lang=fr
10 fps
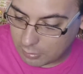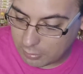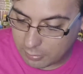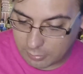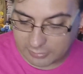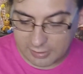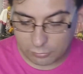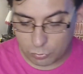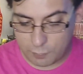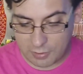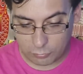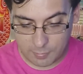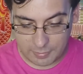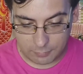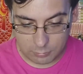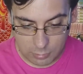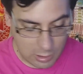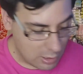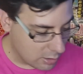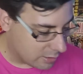euh, qu'est-ce que je peux avoir sous la main
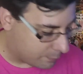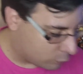Ah, la